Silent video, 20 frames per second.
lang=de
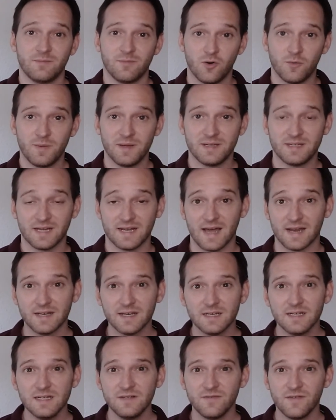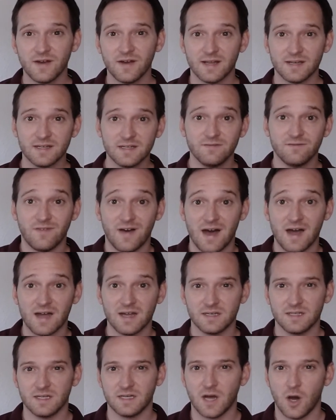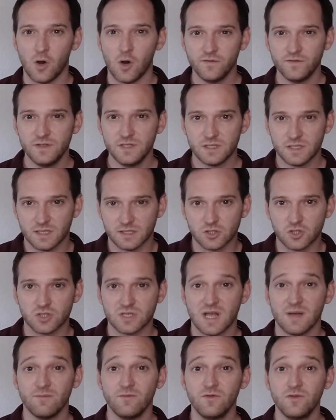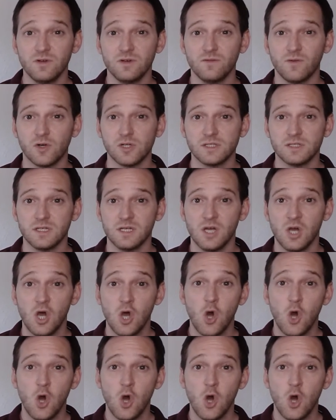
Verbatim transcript: auch bei drei anderen Lieferanten Waren gekauft, die ich dann zusammenführen wollte